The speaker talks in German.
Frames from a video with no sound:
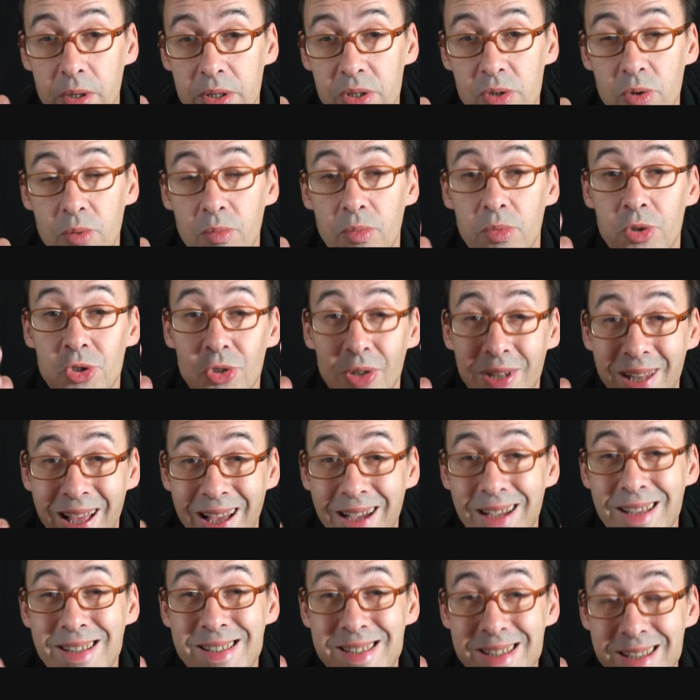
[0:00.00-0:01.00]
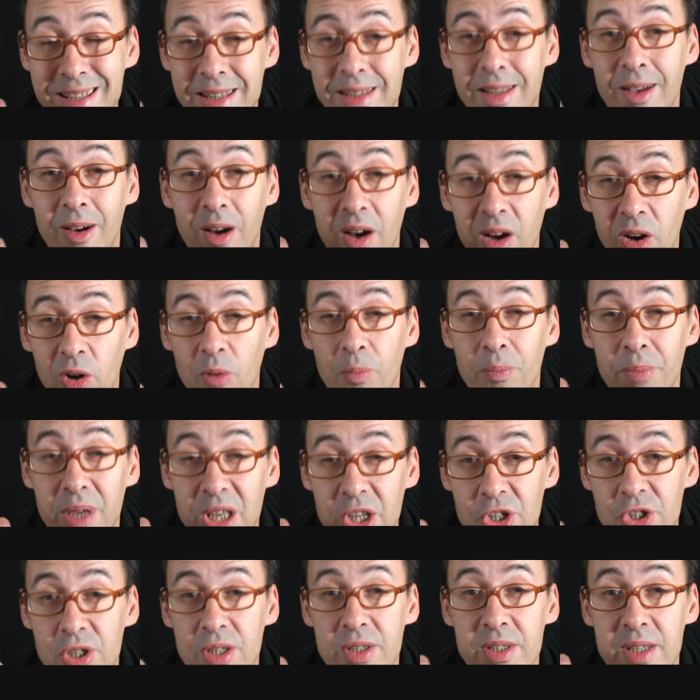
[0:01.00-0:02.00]
Kurzum, solange sich die
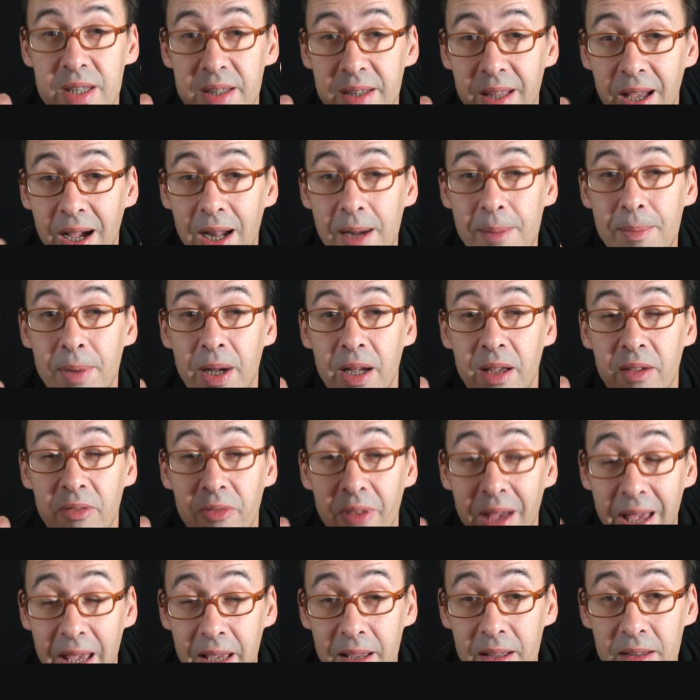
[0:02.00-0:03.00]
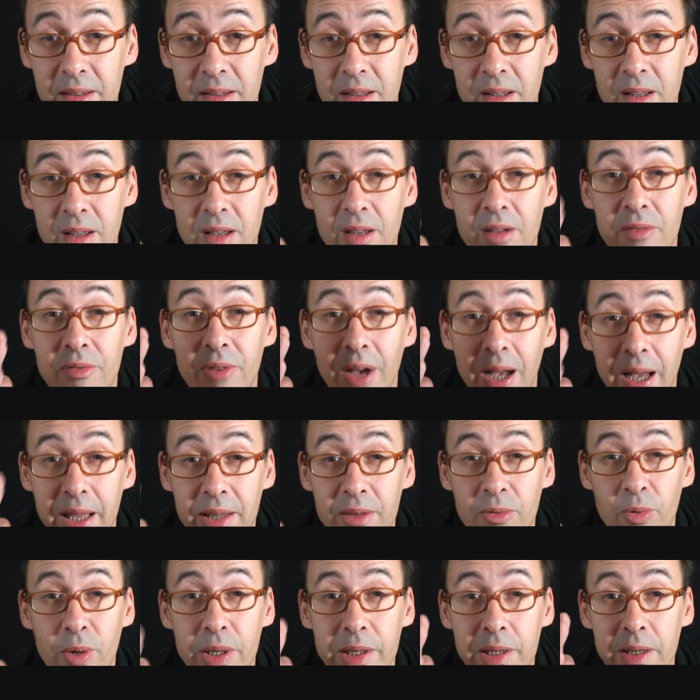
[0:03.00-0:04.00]
Europäische Zentralbank weigert,
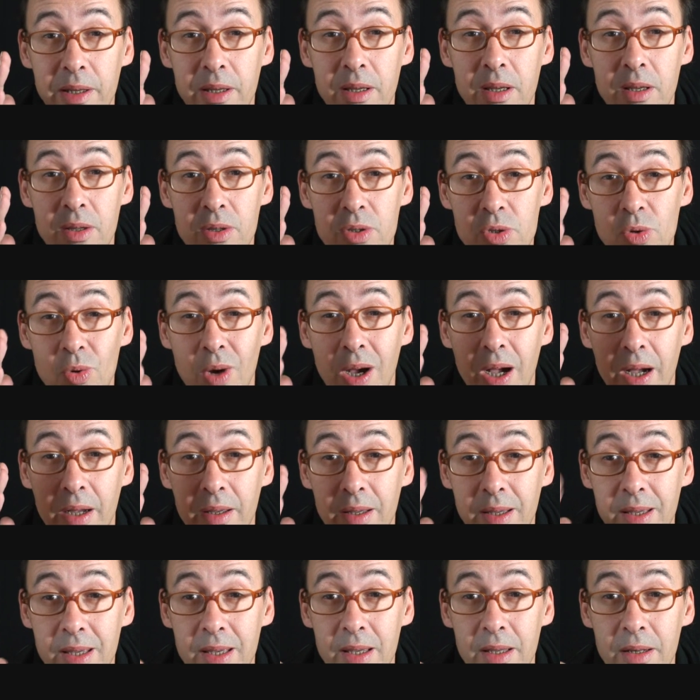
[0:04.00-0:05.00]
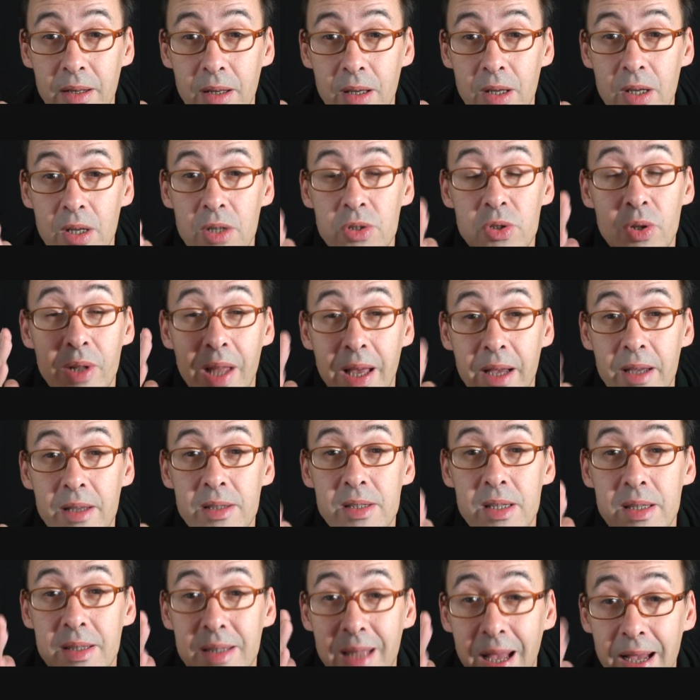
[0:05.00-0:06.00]
verantwortlich zu agieren,
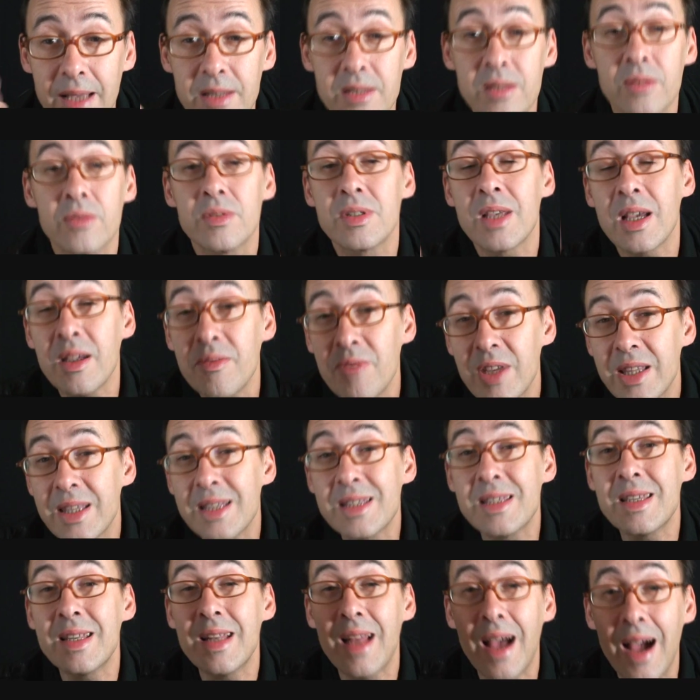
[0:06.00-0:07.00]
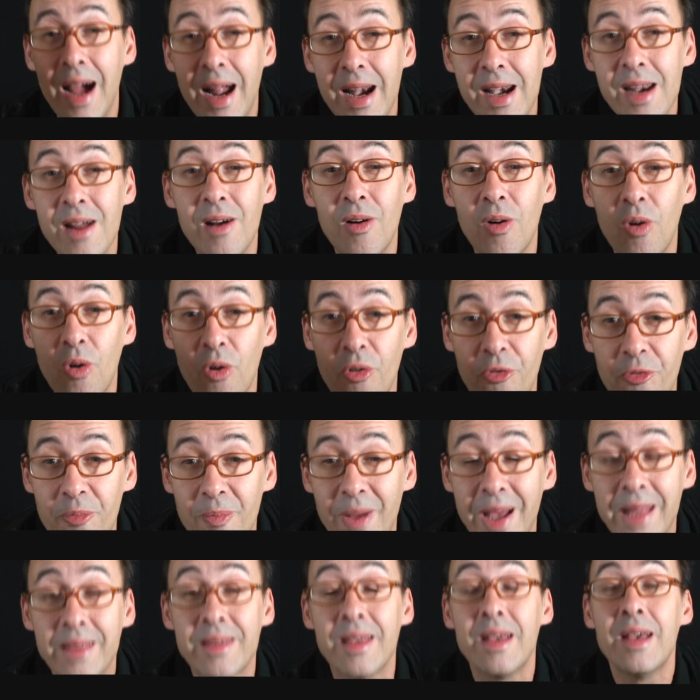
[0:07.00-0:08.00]
solange sie das, und sagen wir das in aller
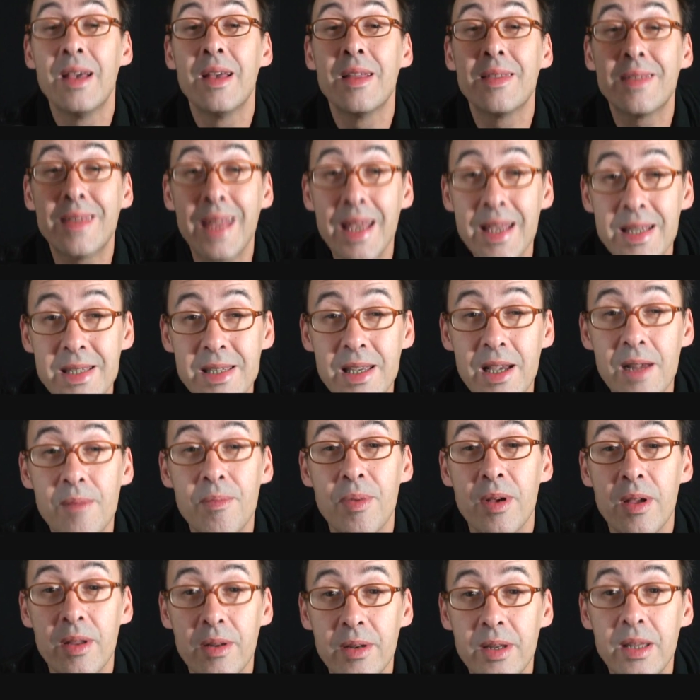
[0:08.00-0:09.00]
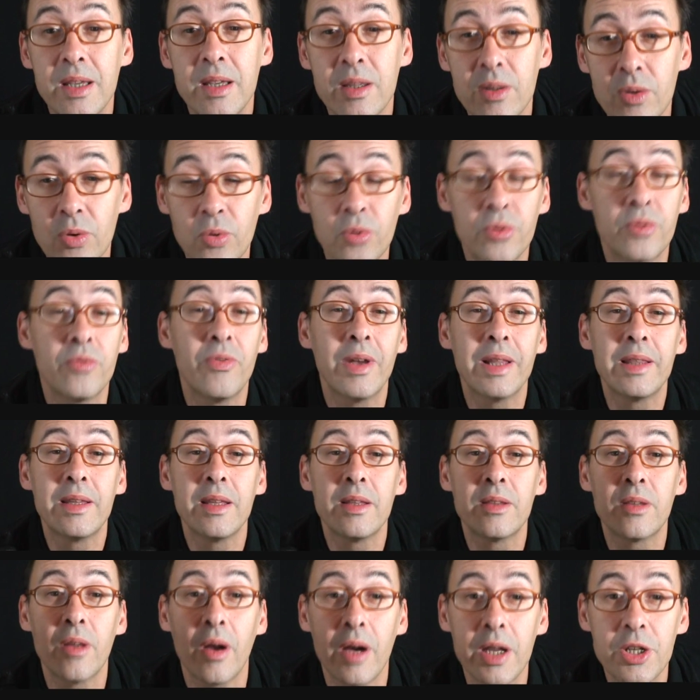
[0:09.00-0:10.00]
Offenheit, deshalb nicht tut, weil
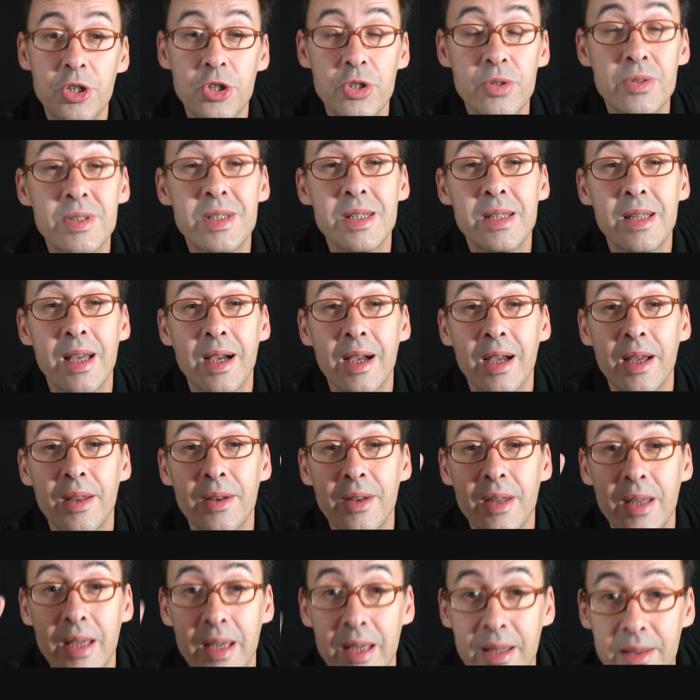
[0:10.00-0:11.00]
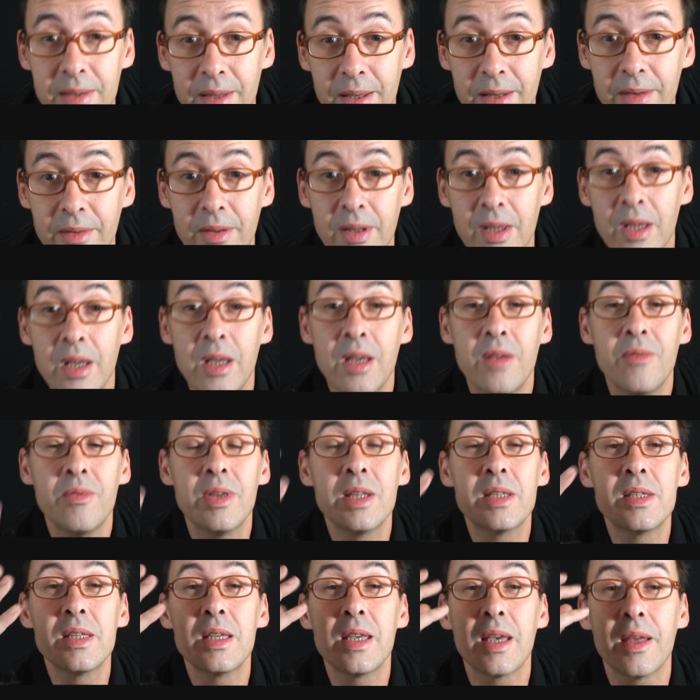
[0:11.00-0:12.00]
die Deutschen sie daran hindern,
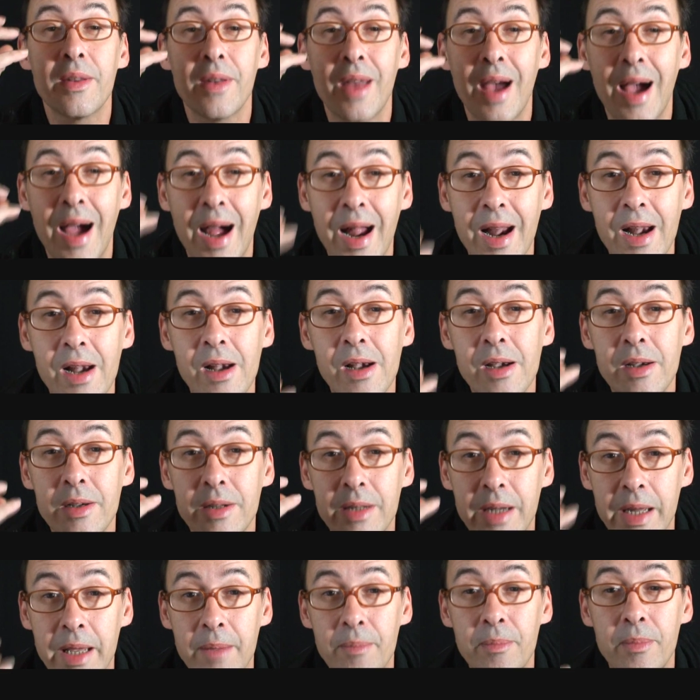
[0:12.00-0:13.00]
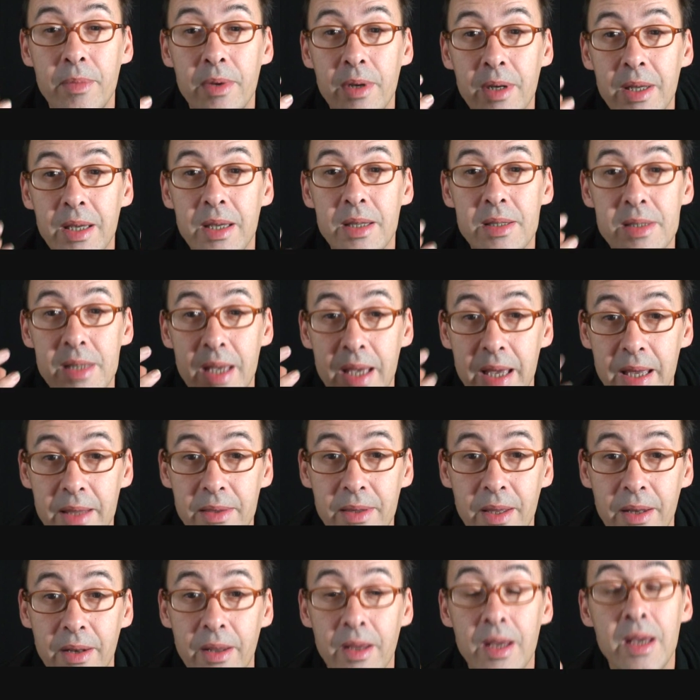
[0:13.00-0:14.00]
wird sich an all dem nichts
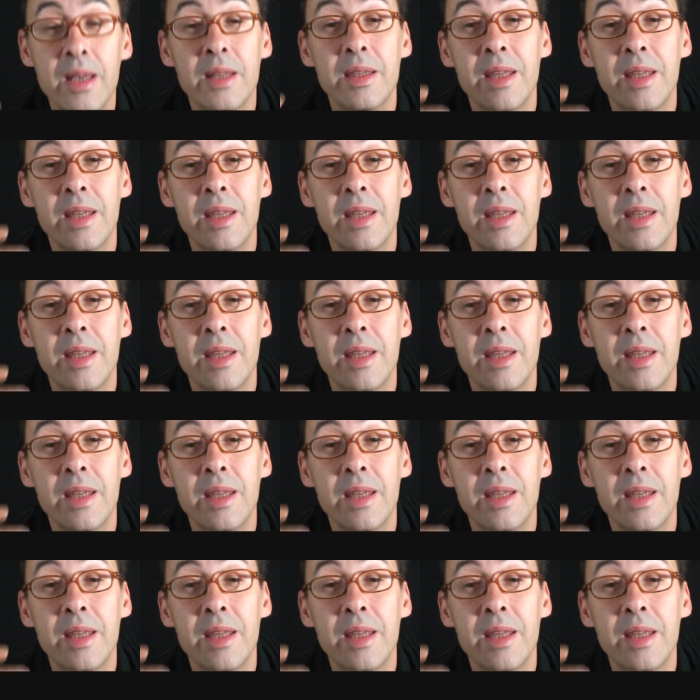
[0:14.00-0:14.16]
ändern.